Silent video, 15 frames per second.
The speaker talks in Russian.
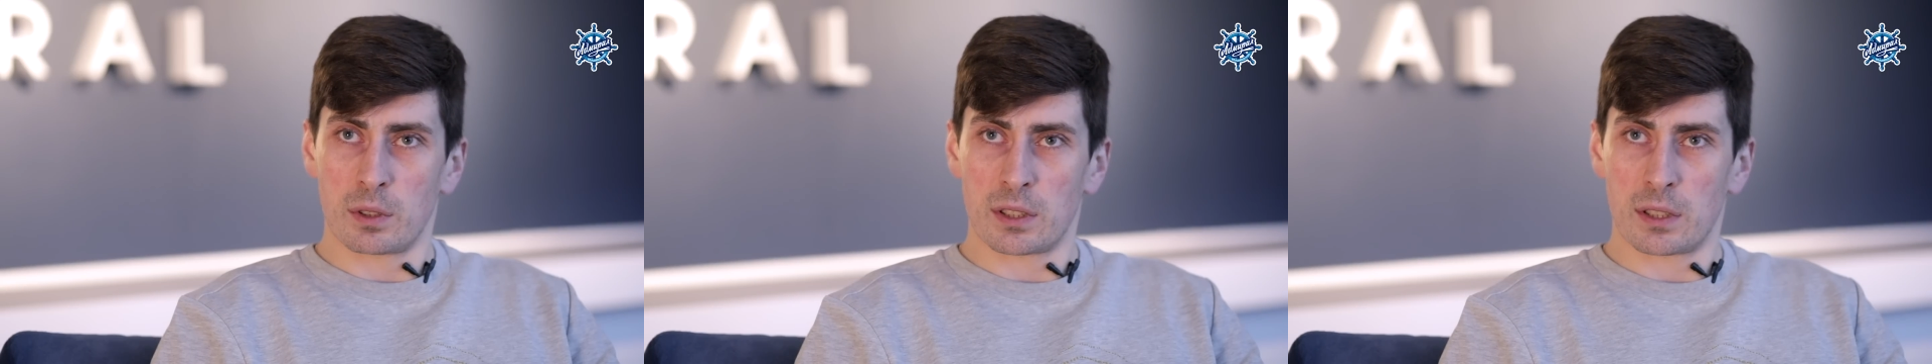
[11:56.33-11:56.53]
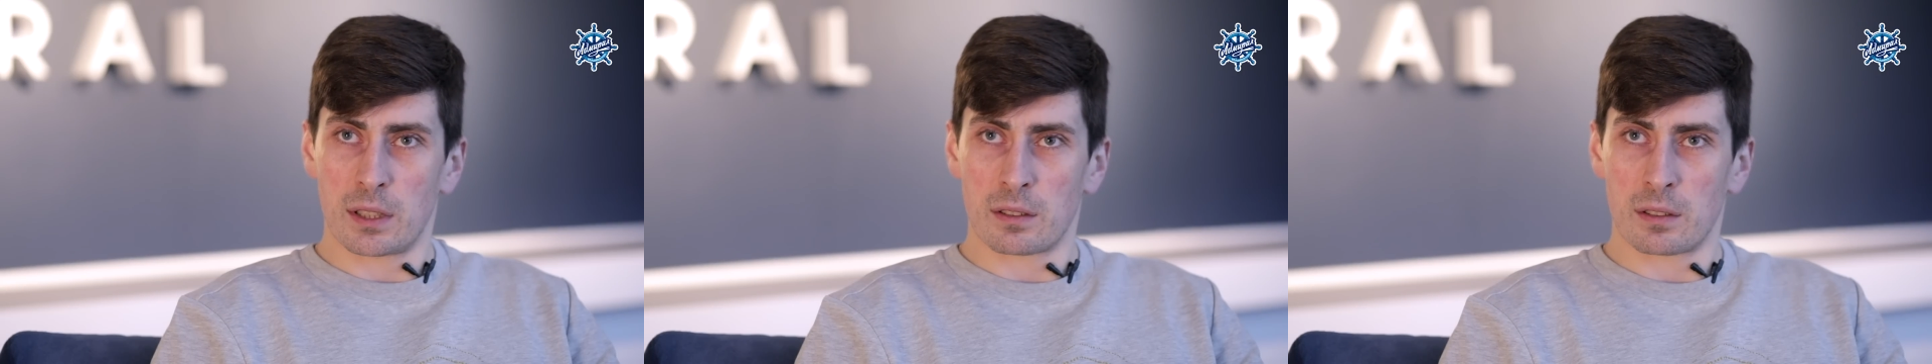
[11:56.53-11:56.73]

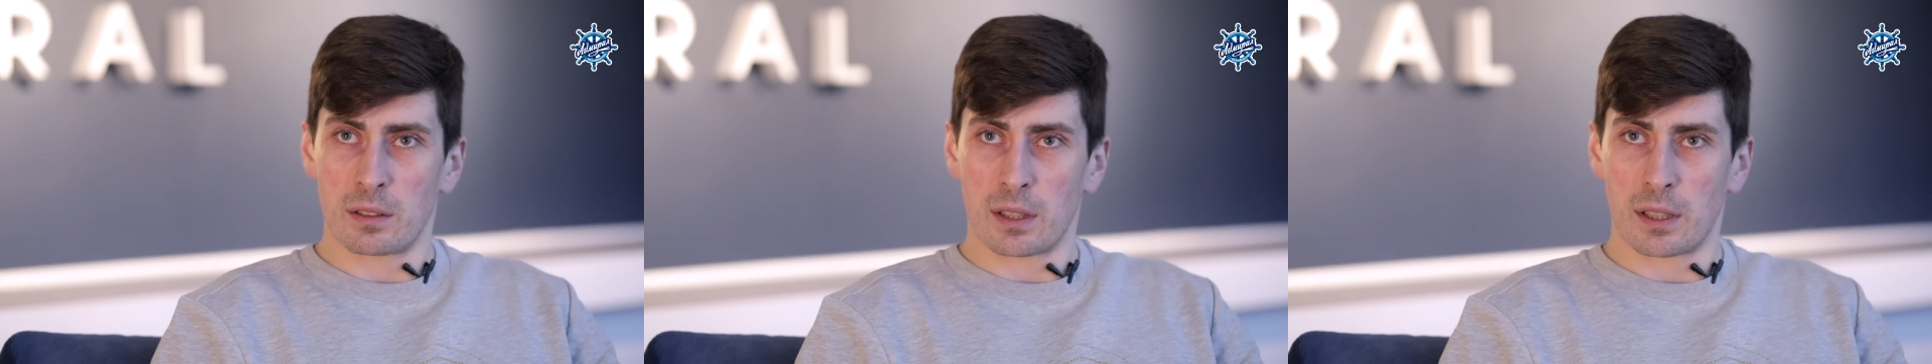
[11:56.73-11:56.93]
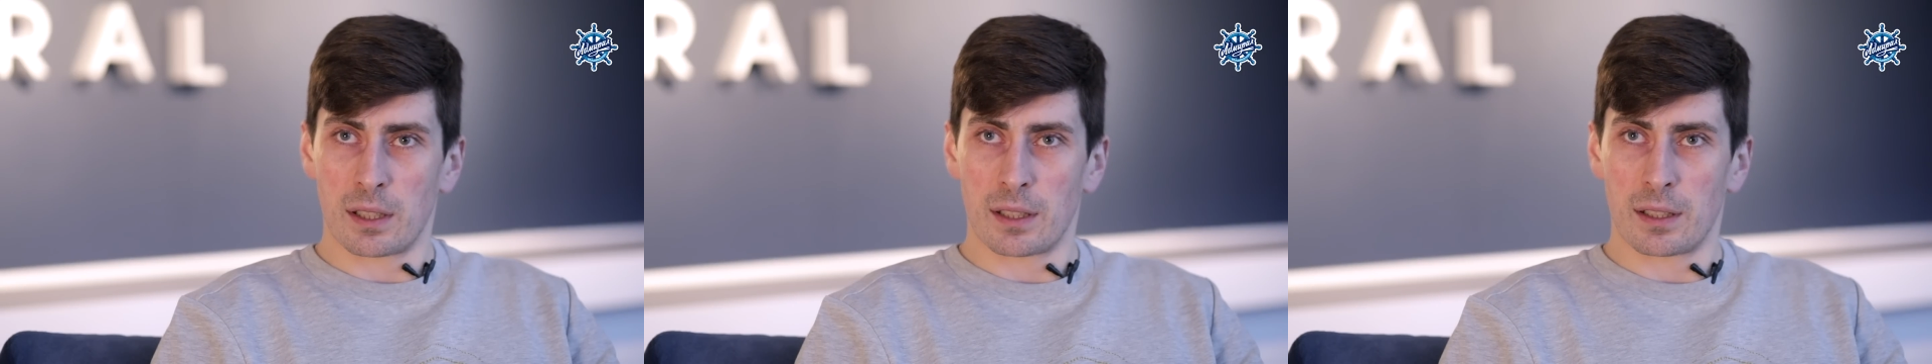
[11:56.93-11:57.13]

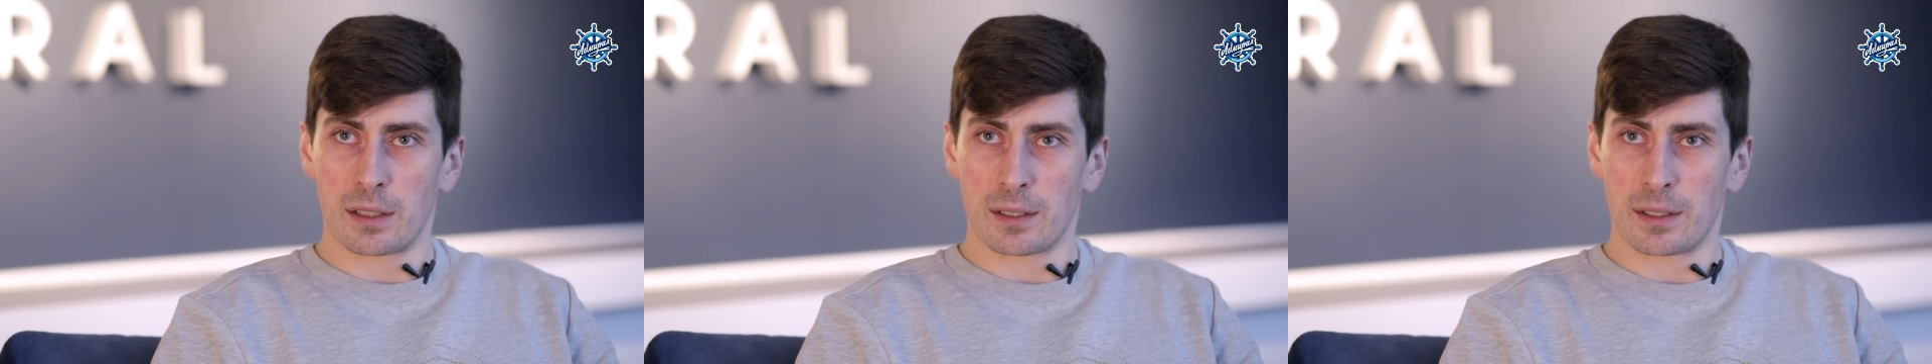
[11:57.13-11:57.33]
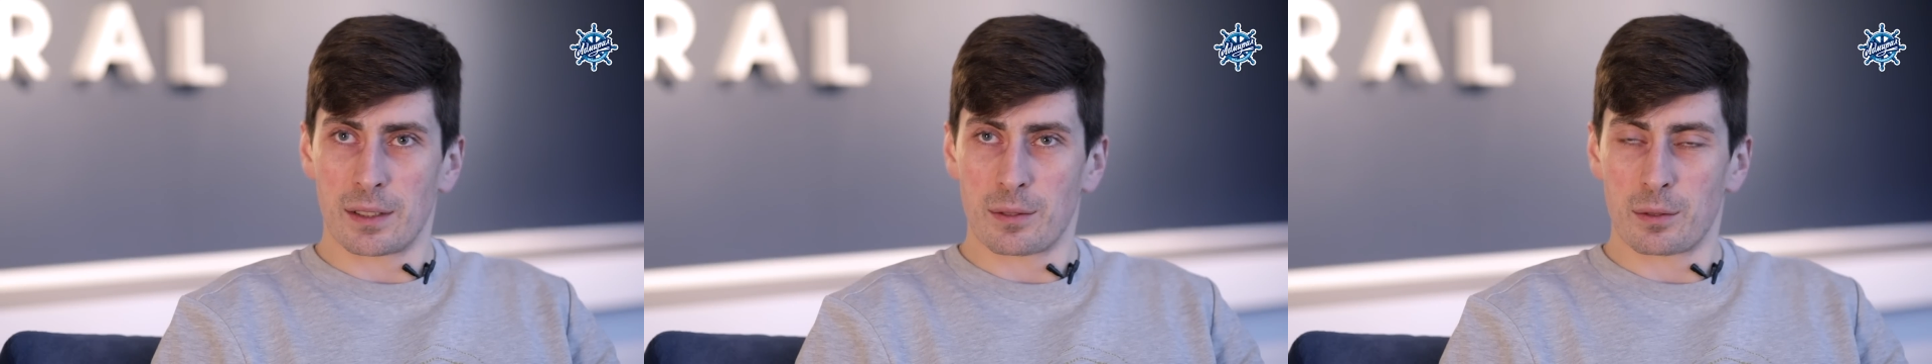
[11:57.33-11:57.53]
естественно, как
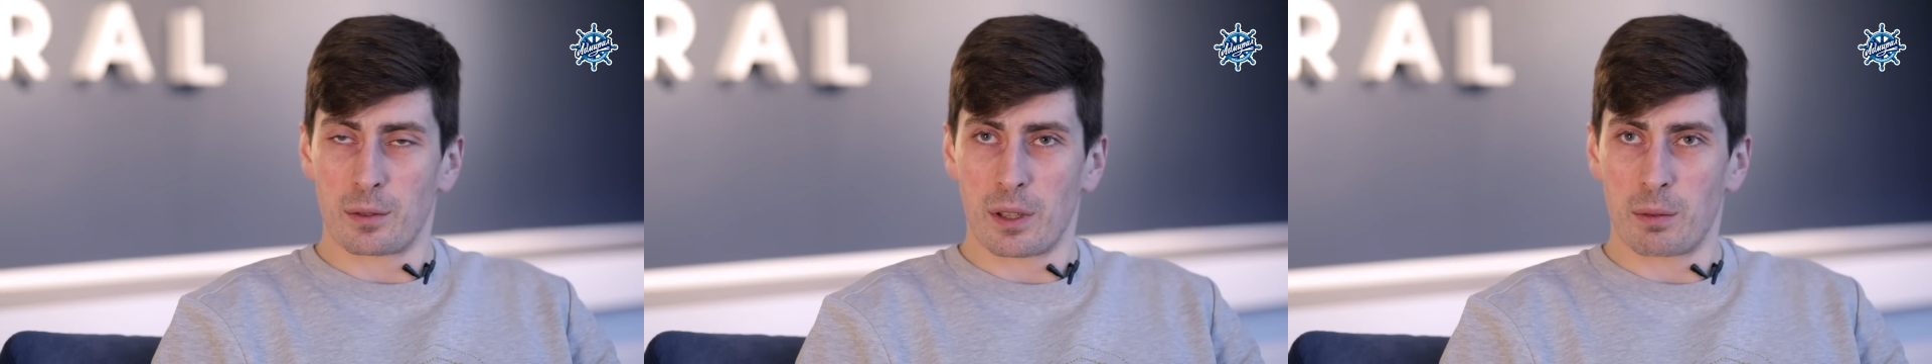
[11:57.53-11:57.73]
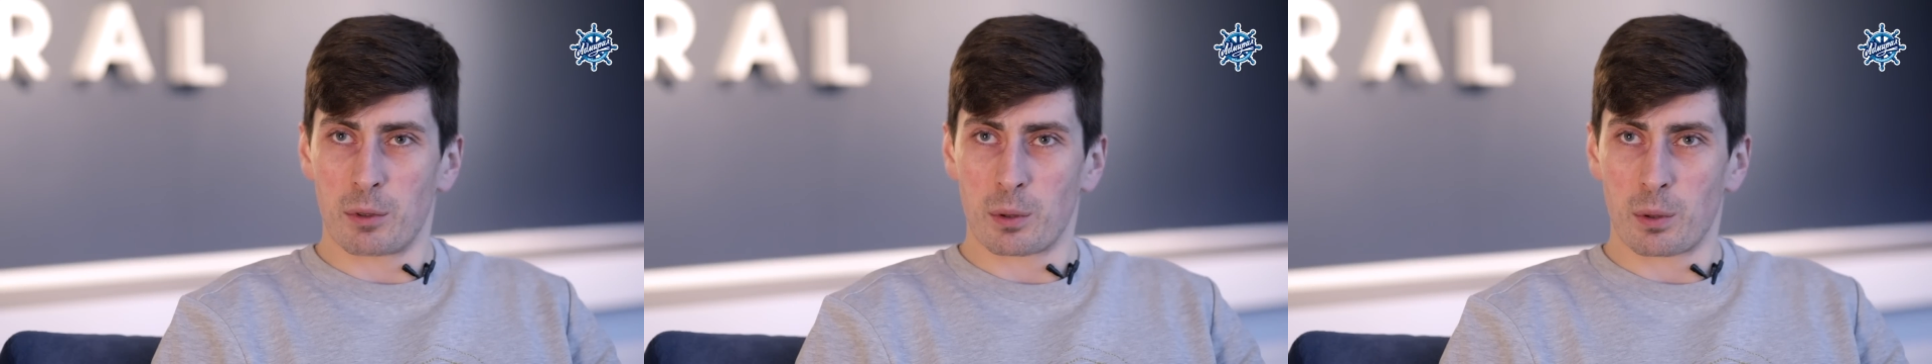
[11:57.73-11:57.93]
этот, все
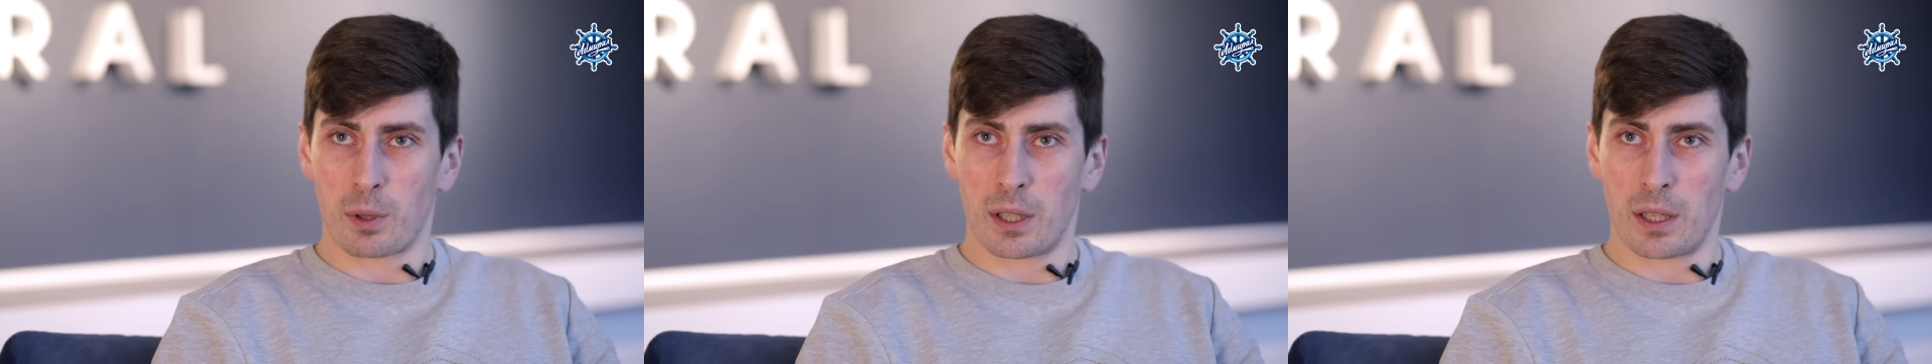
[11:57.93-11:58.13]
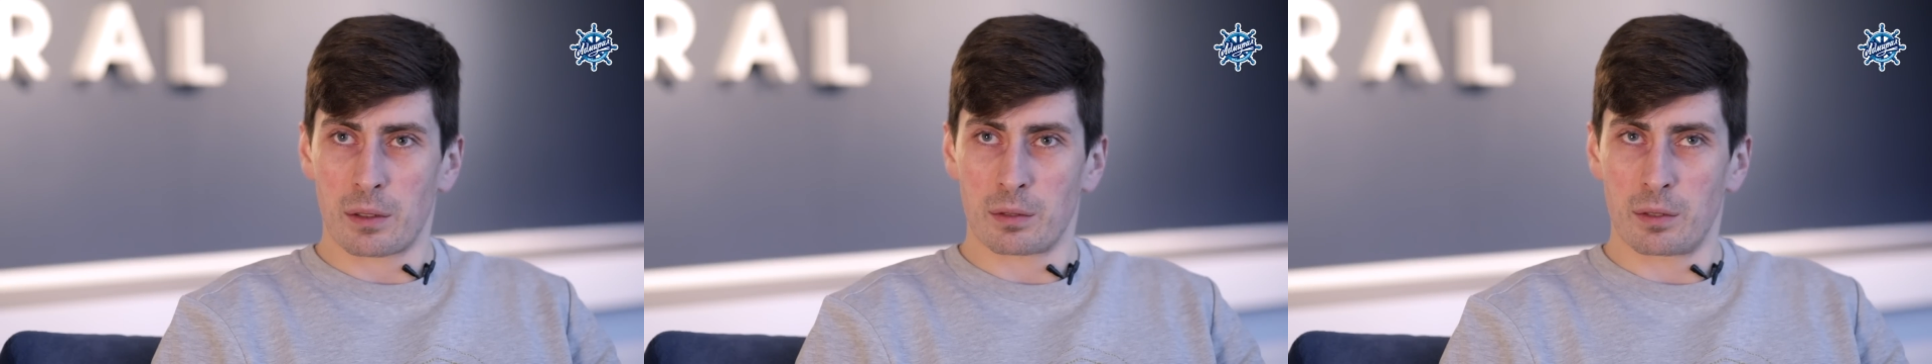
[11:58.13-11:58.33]
время на руках,